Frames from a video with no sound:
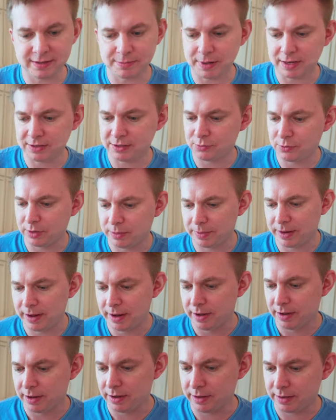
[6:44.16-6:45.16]
z masłem
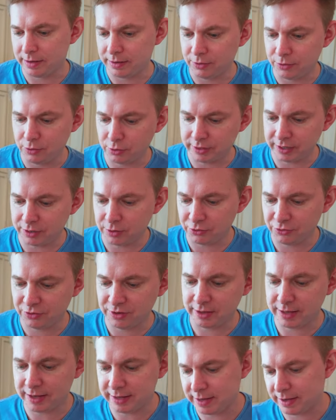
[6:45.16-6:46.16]
e, do tego
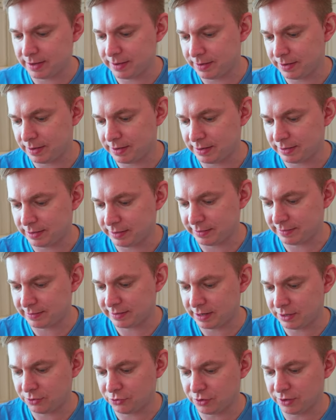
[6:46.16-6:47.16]
śniadania e, z
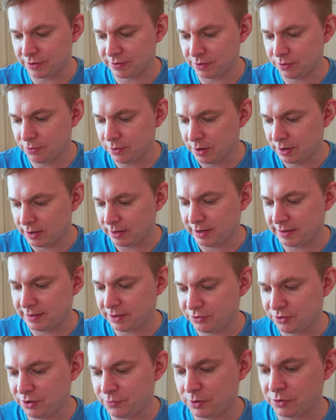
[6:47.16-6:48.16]
jajecznicą. Ja
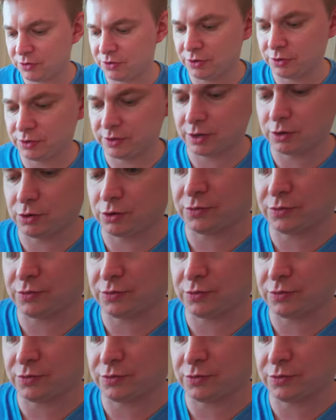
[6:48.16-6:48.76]
zacznę właśnie od tego